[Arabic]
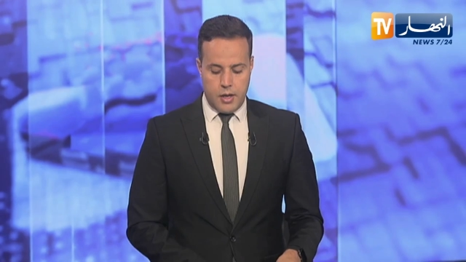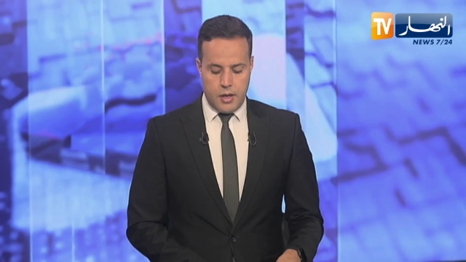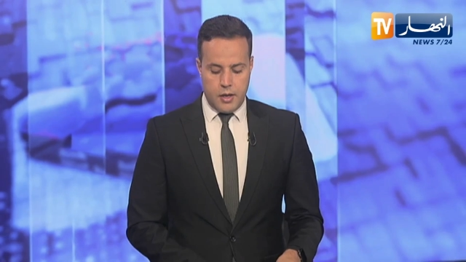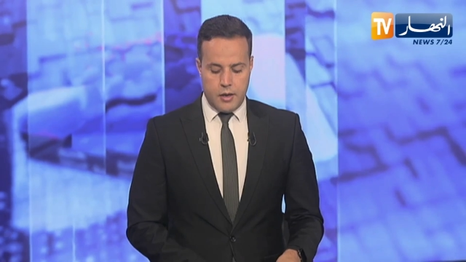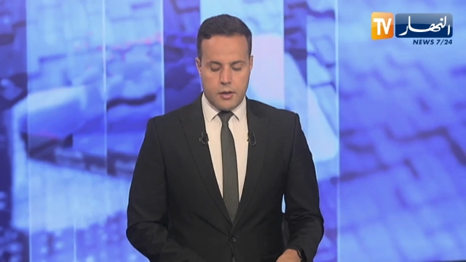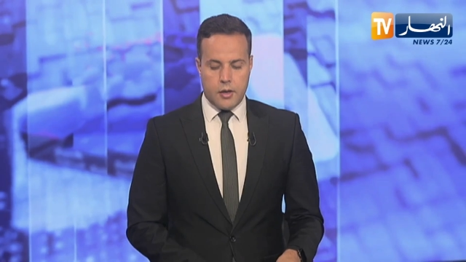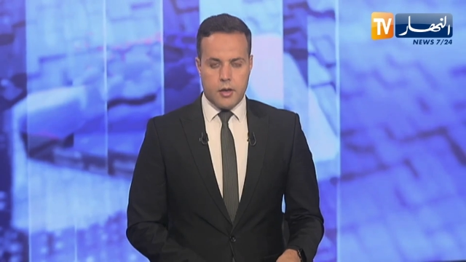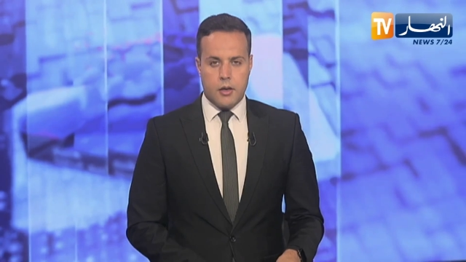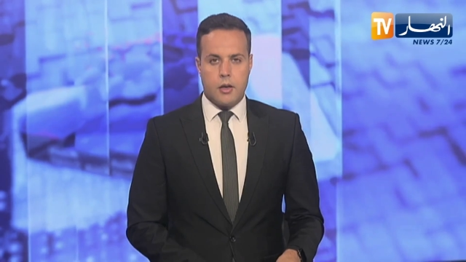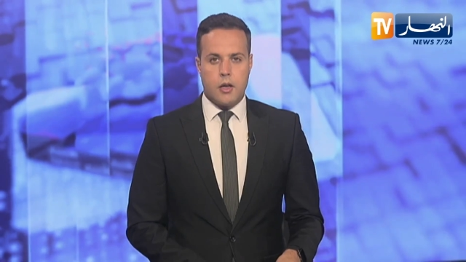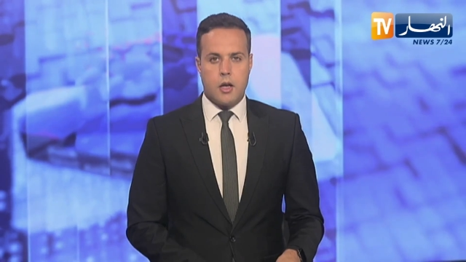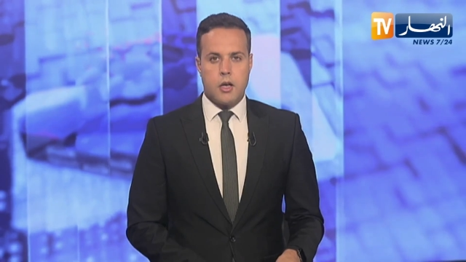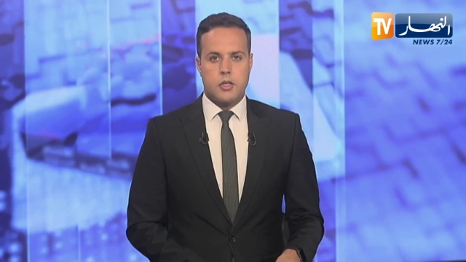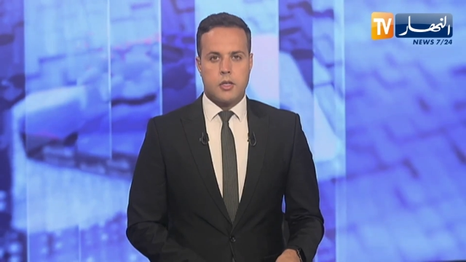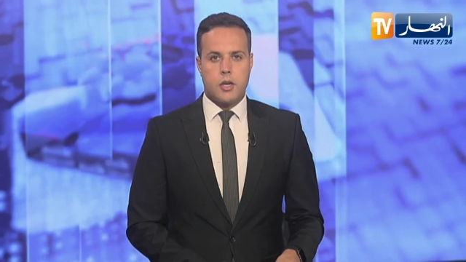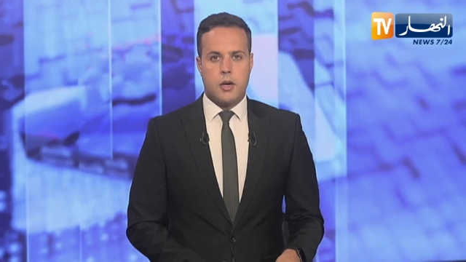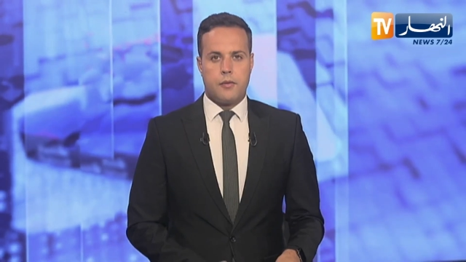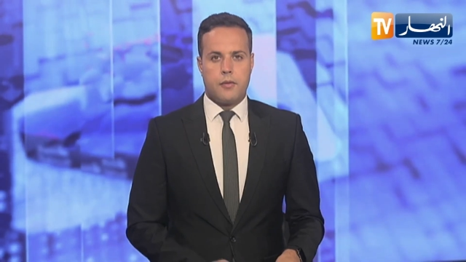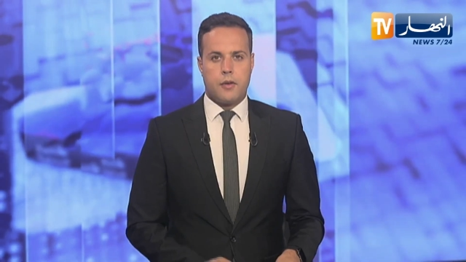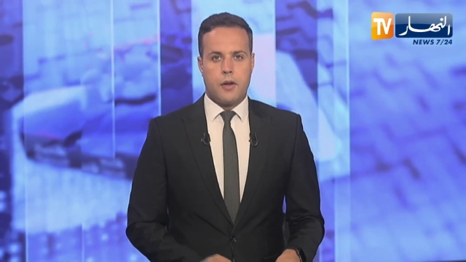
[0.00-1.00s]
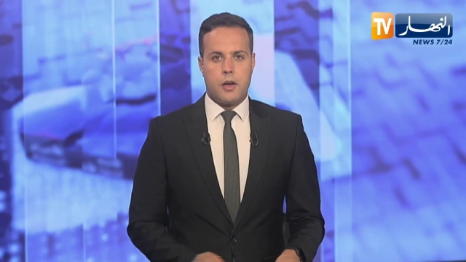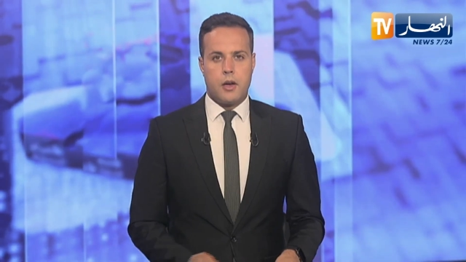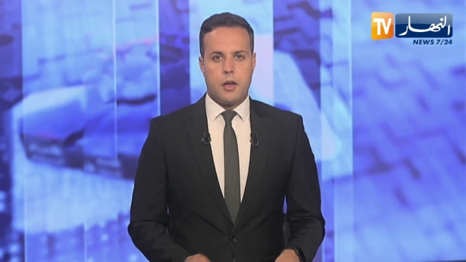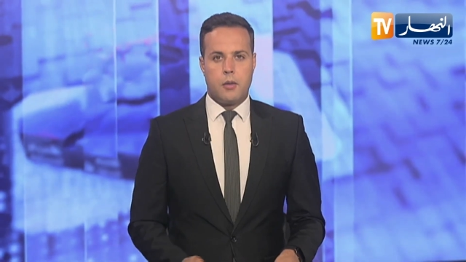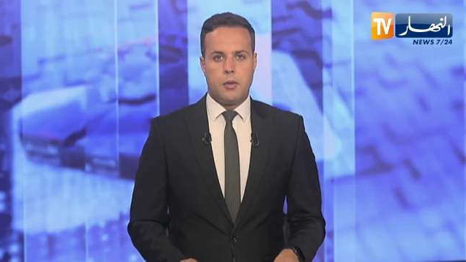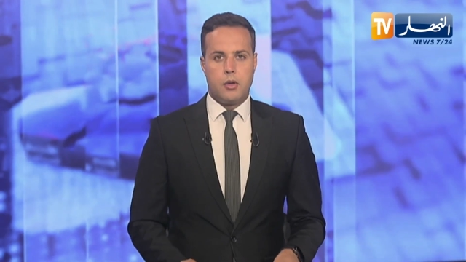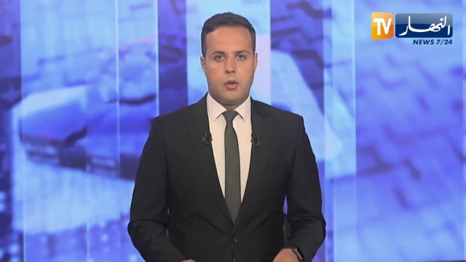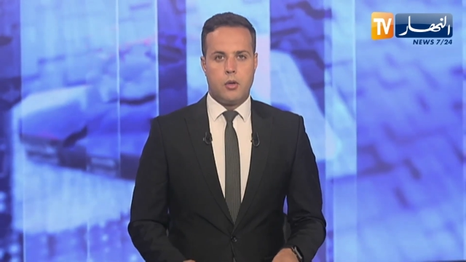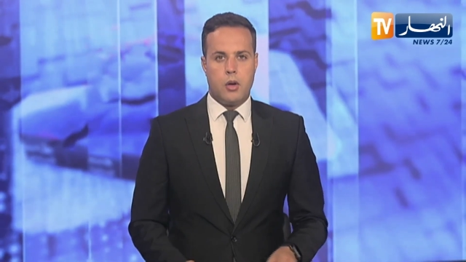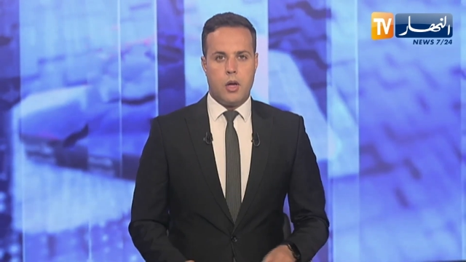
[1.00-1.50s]
أشرف
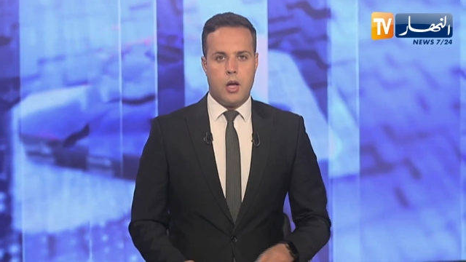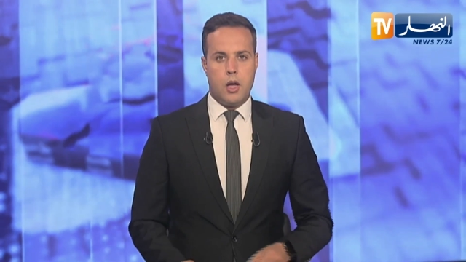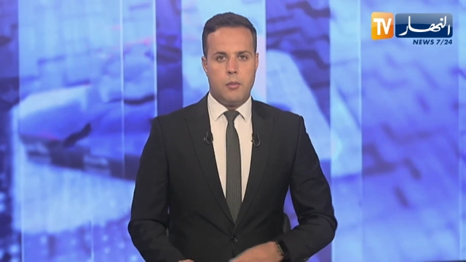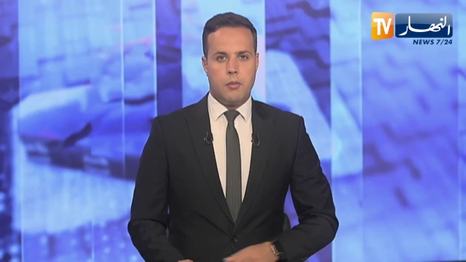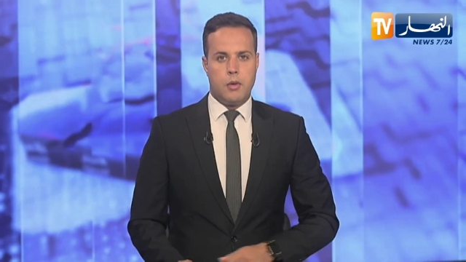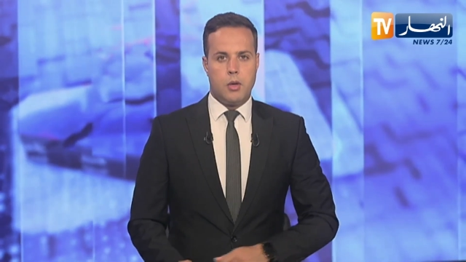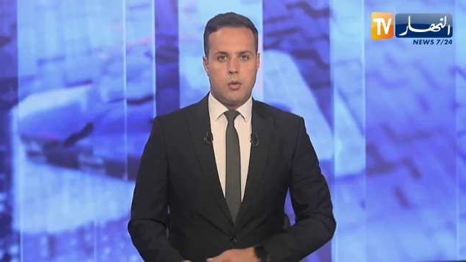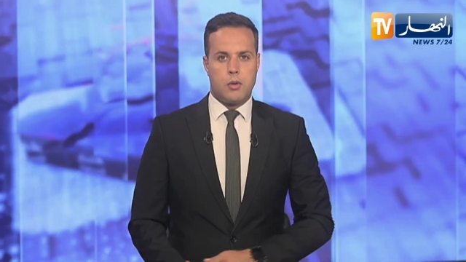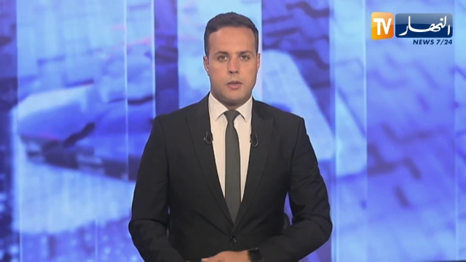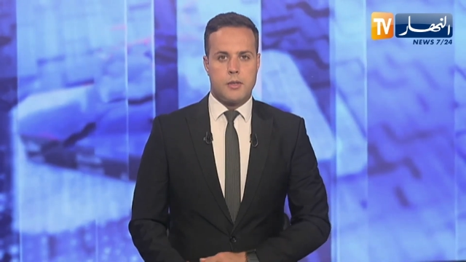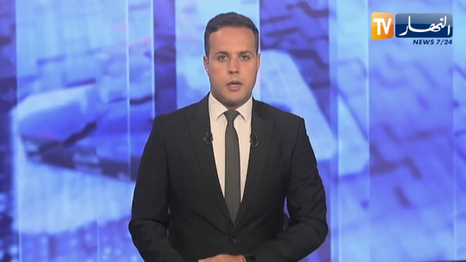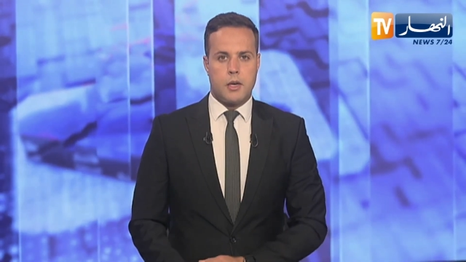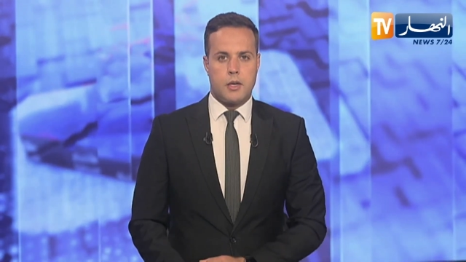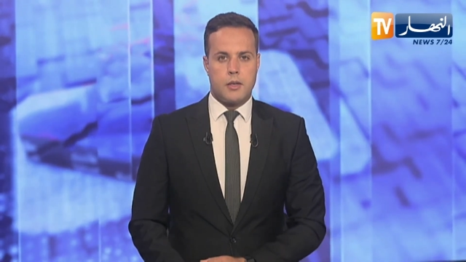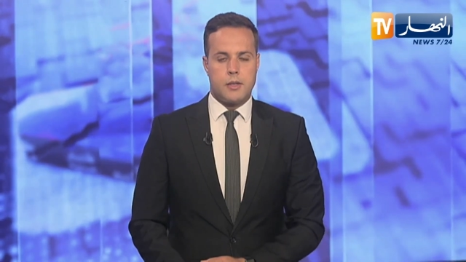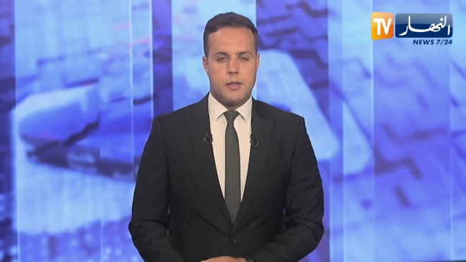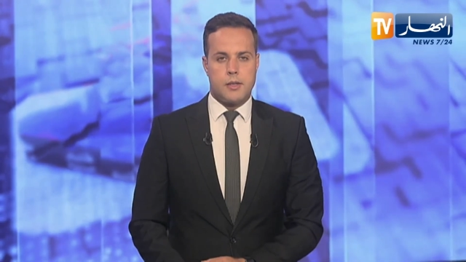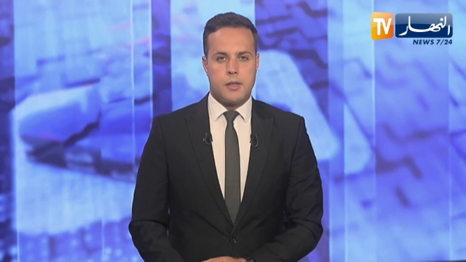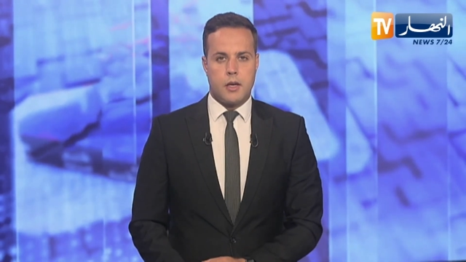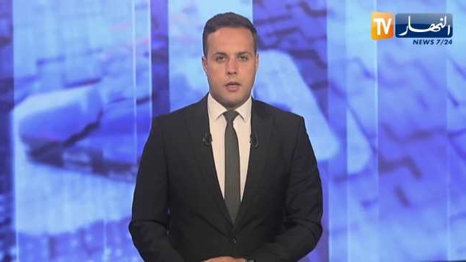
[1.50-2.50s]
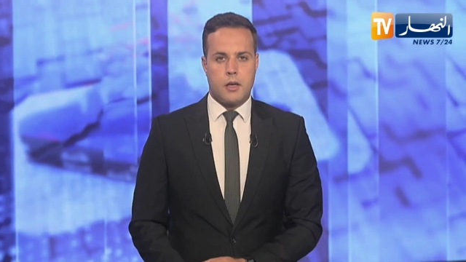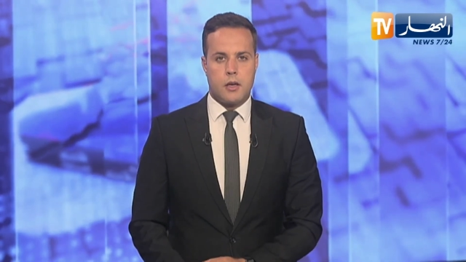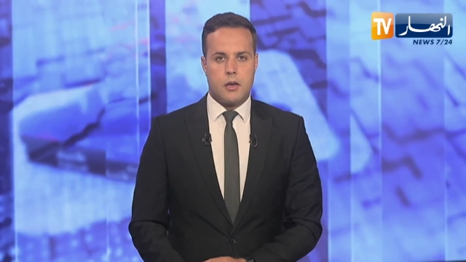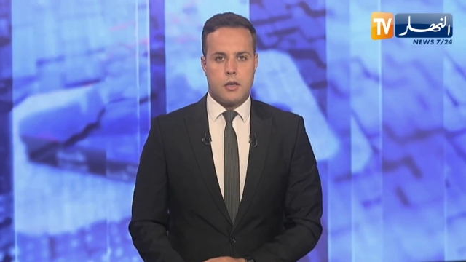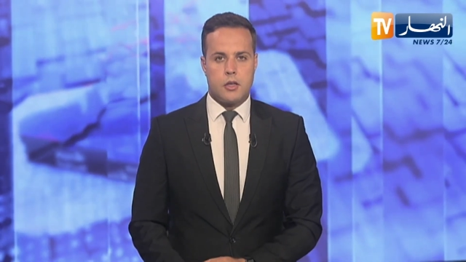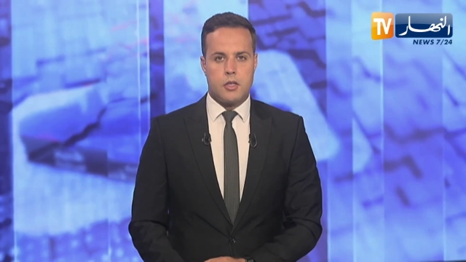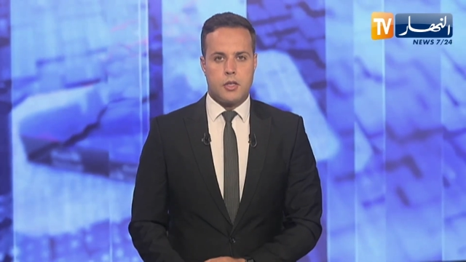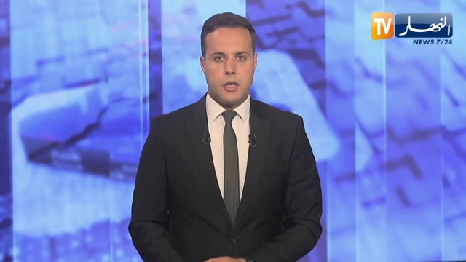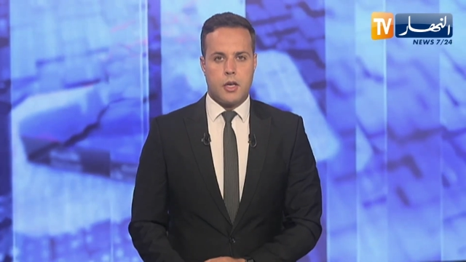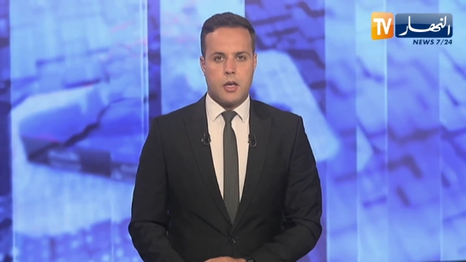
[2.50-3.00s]
الأمين العام لوزارة السكن
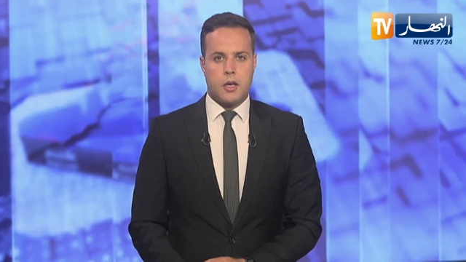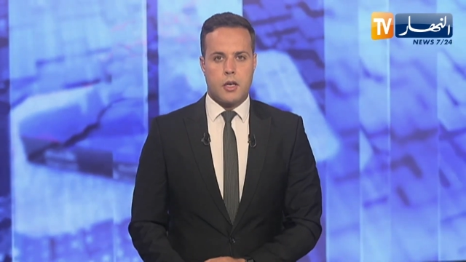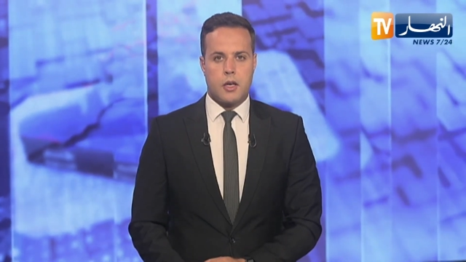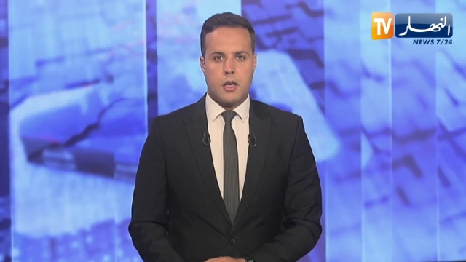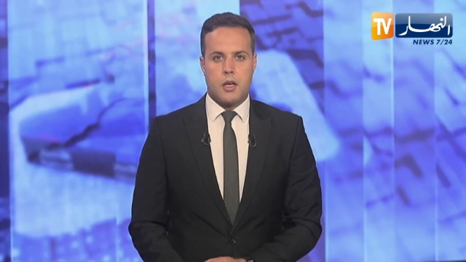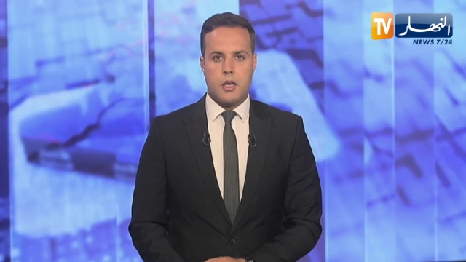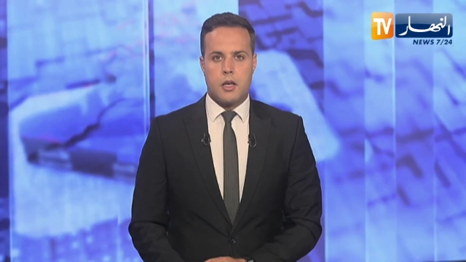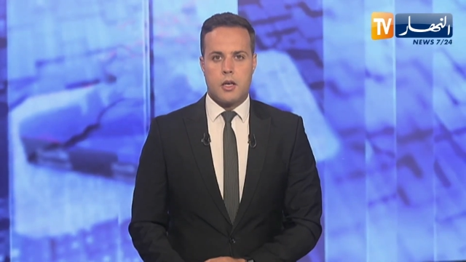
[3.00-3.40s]
الشيخ